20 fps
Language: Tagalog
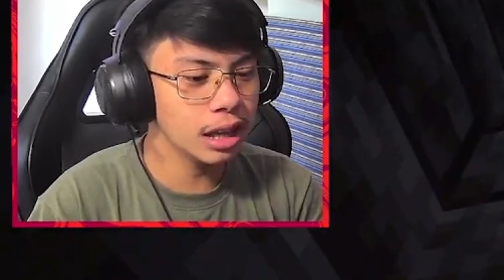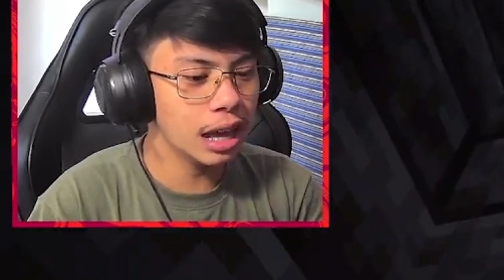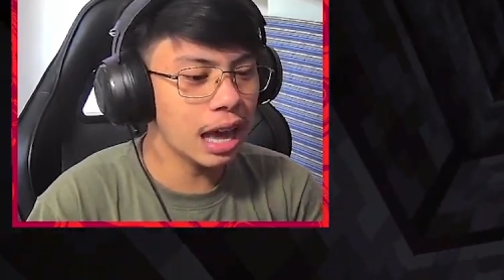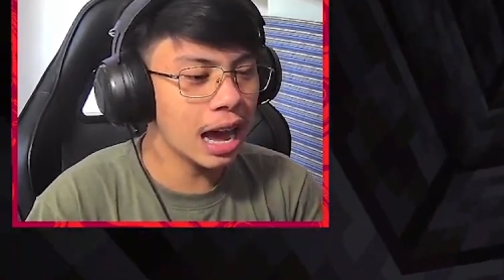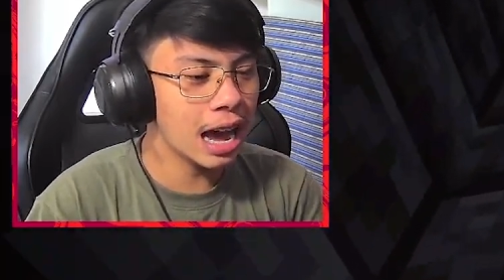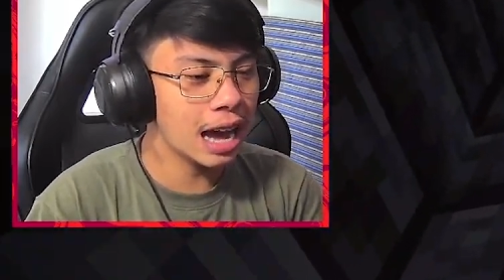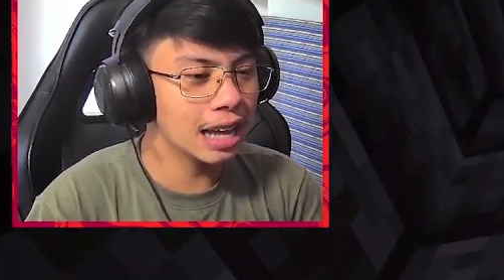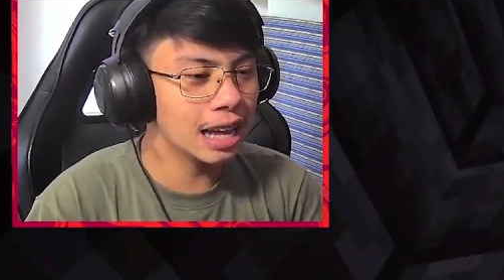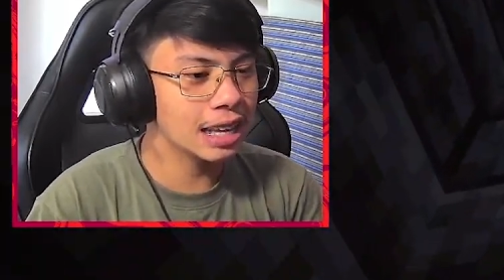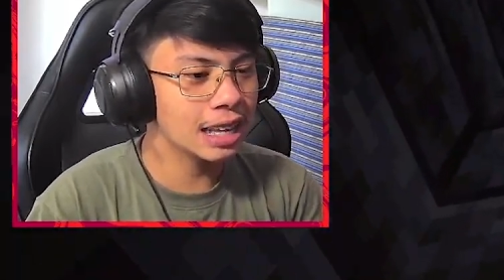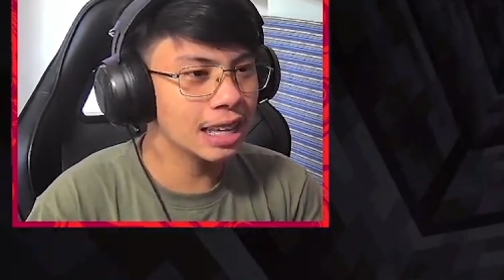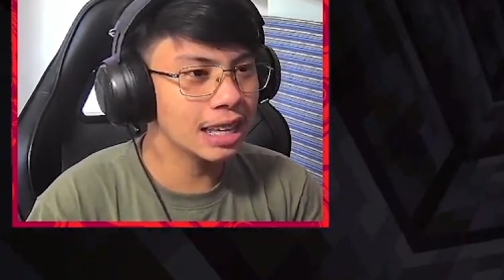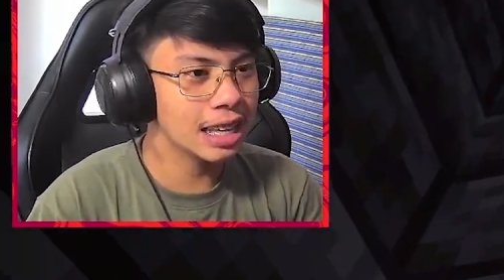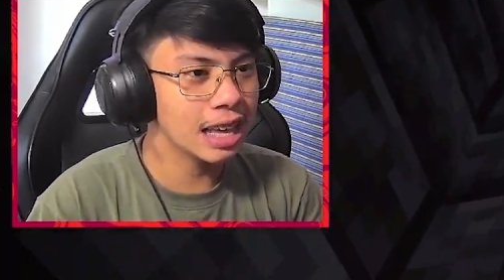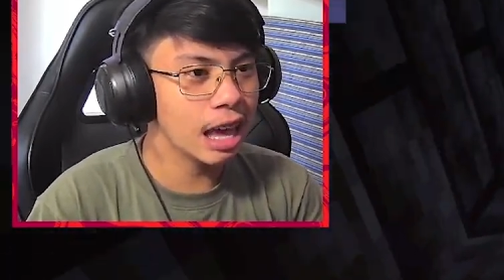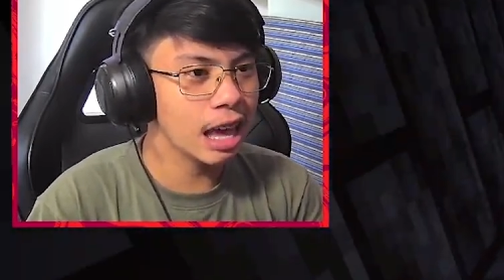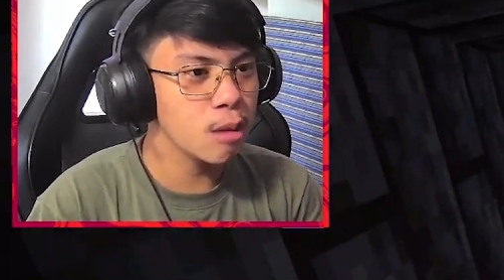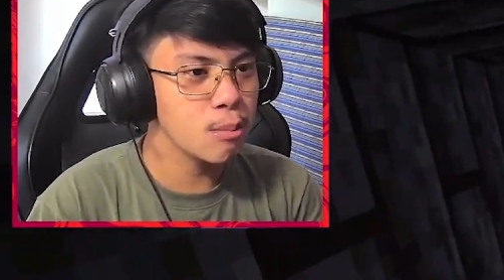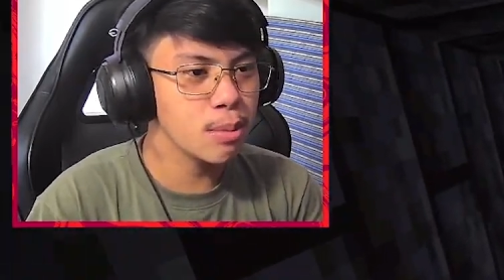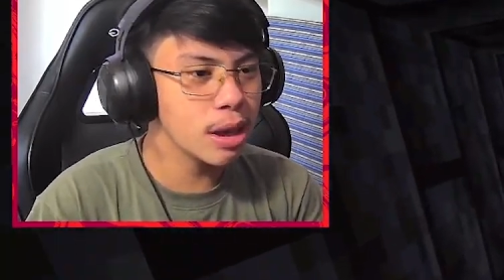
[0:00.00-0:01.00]
Yeah,
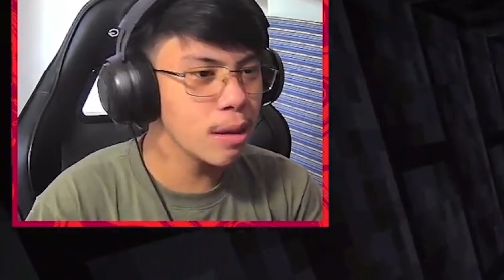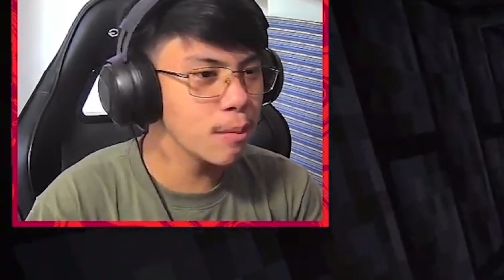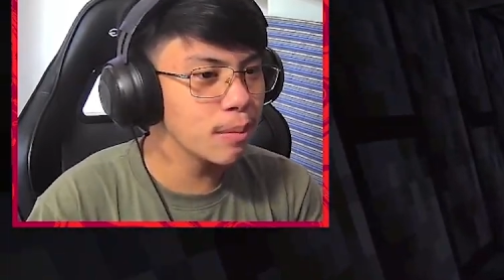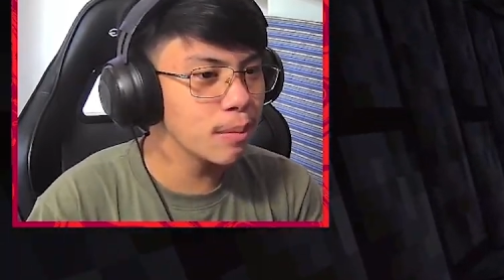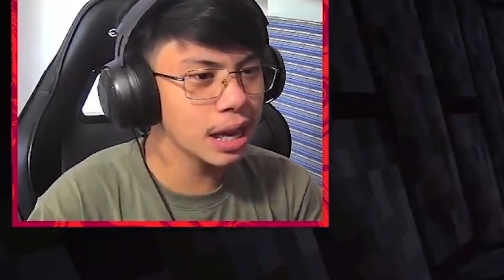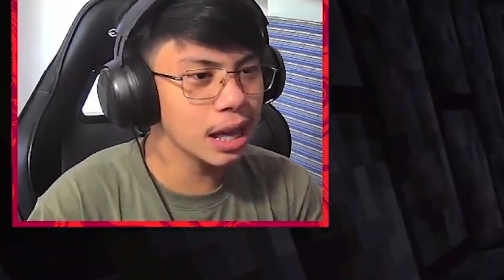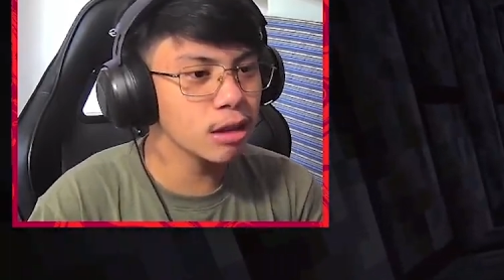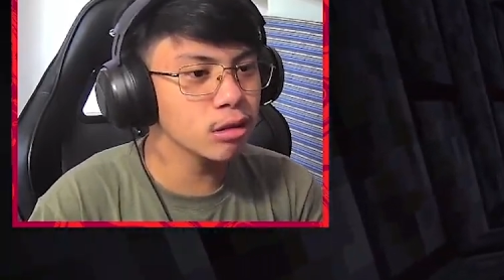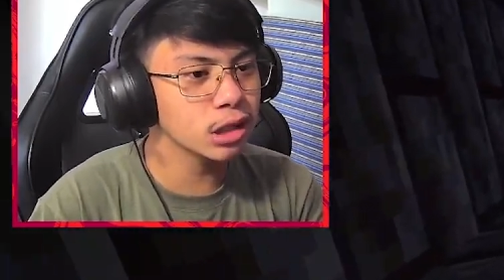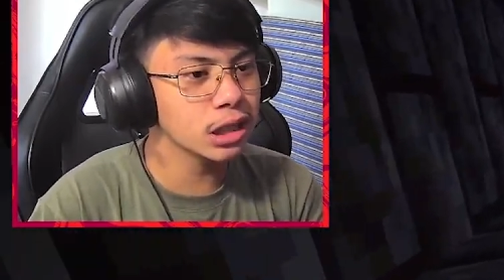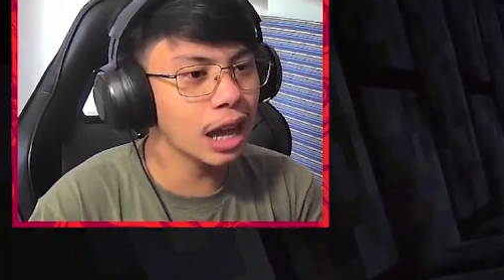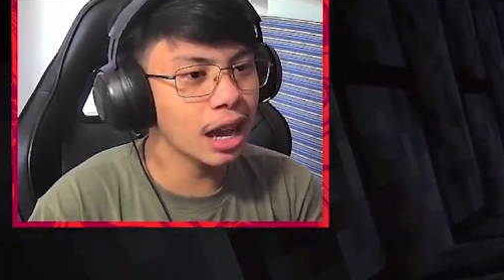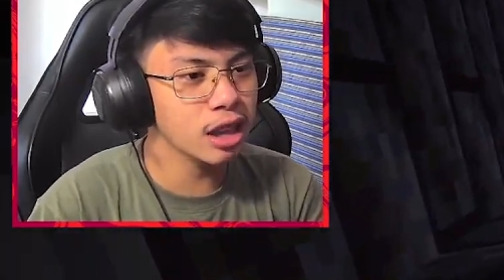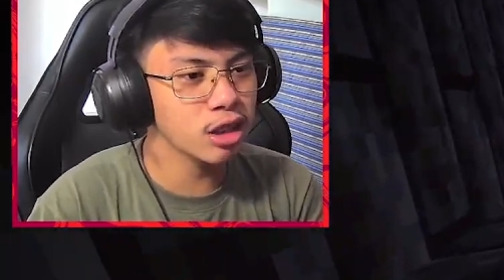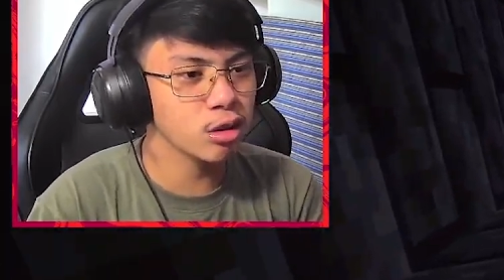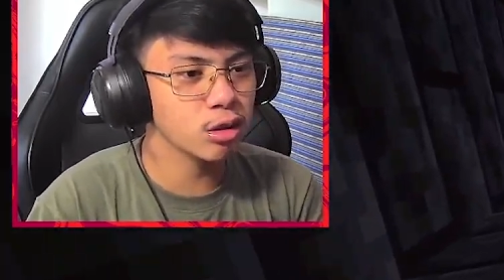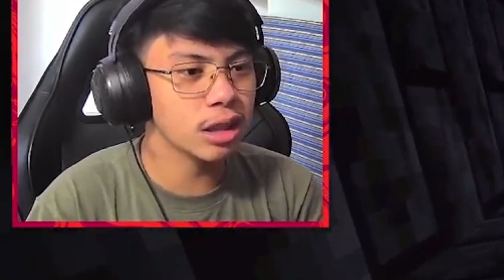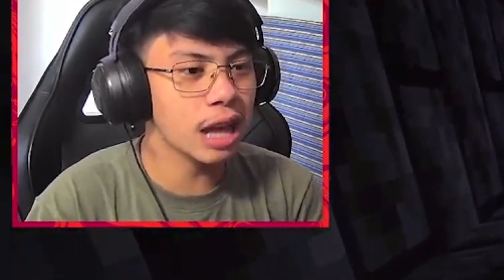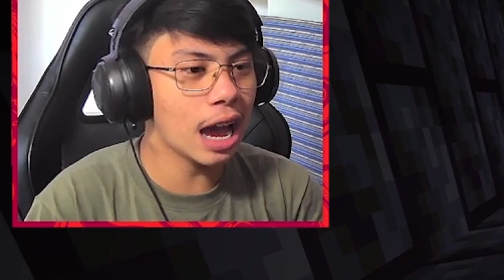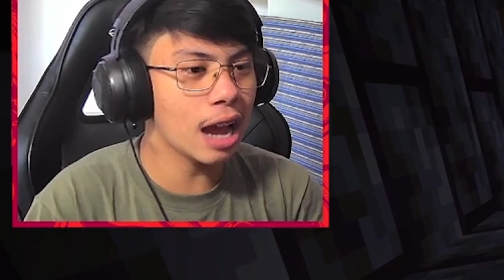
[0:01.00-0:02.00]
ibibigay ko sa
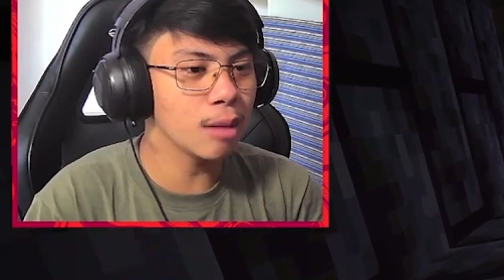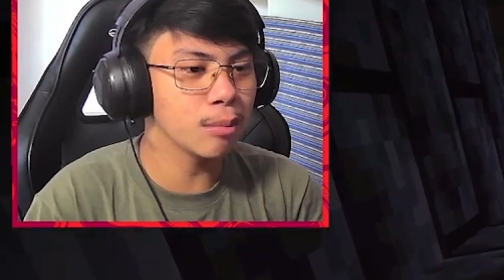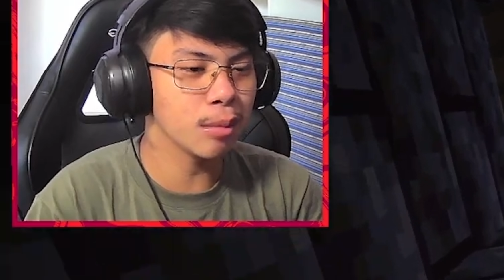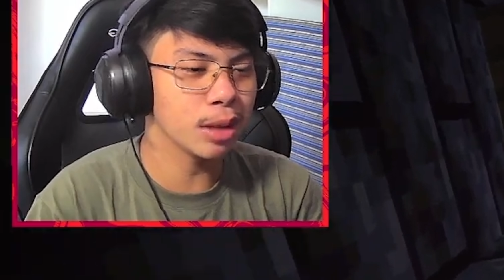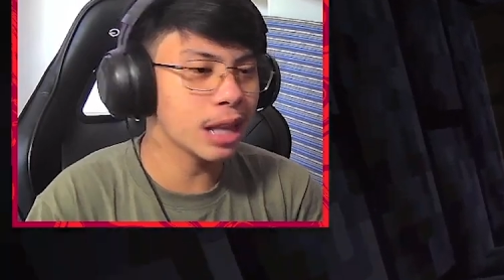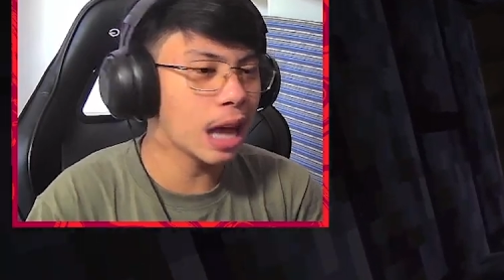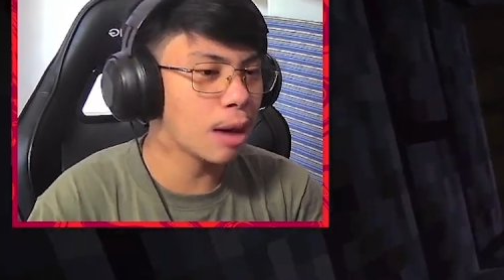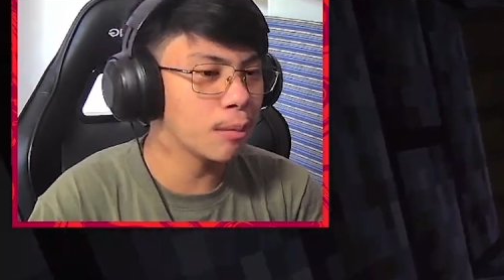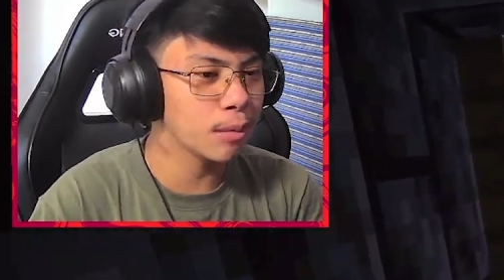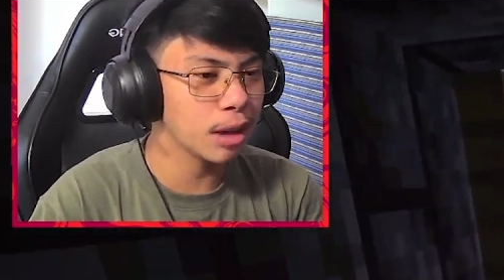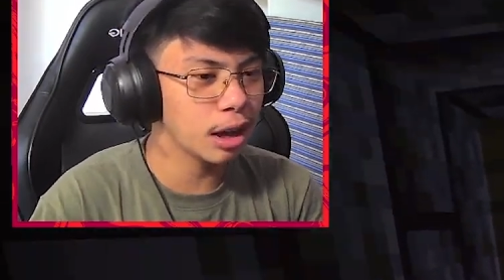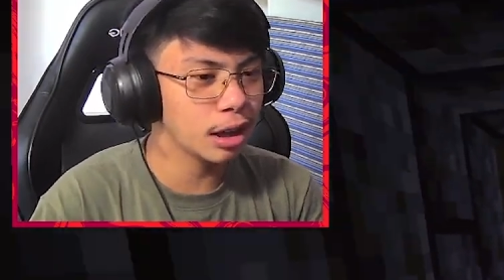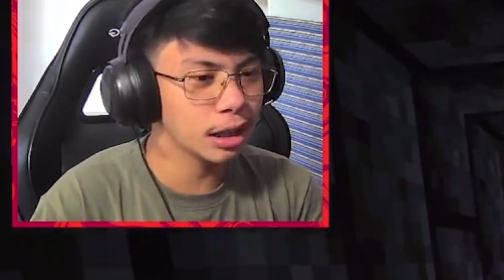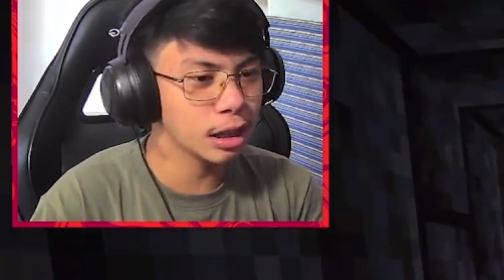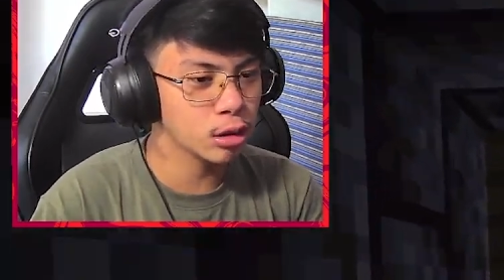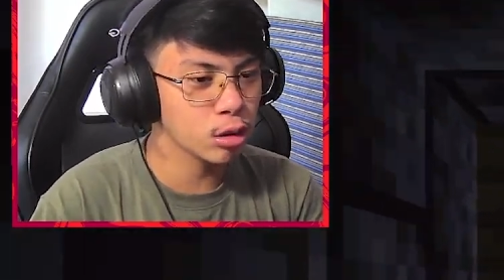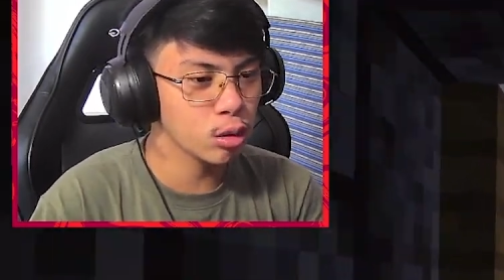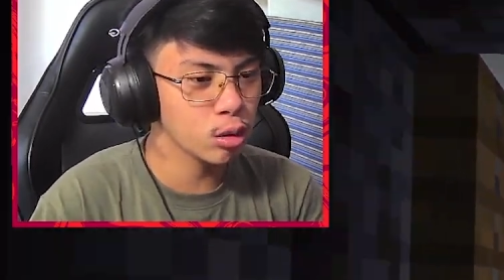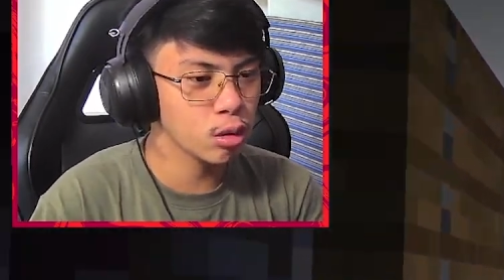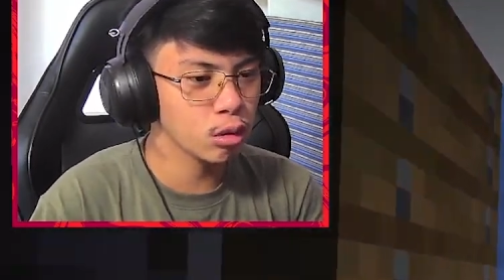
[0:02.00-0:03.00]
inyo dahil madami kayo
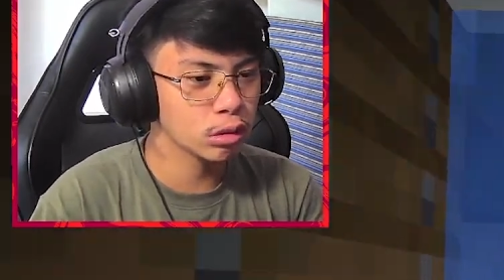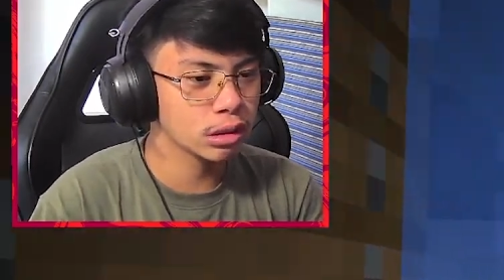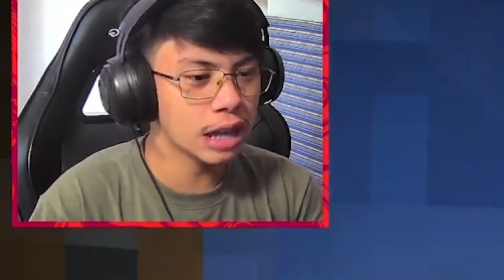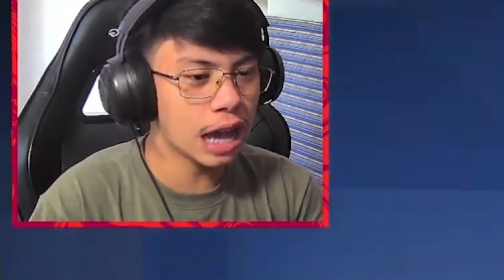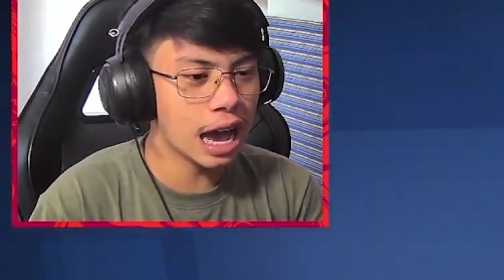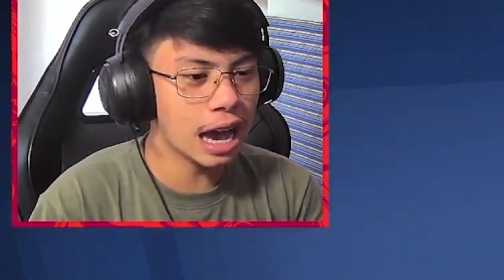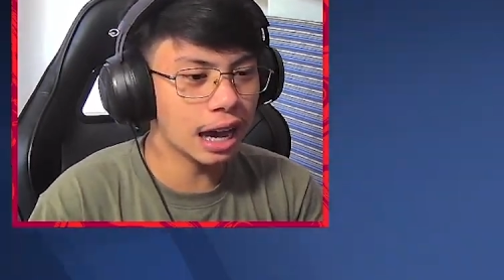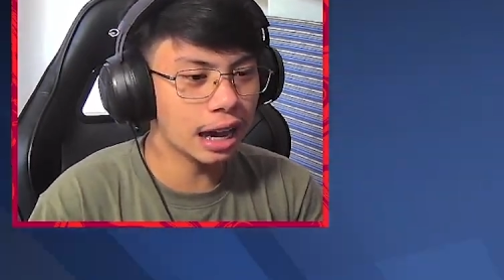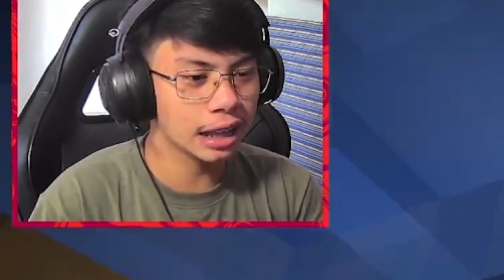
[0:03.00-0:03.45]
natulong sa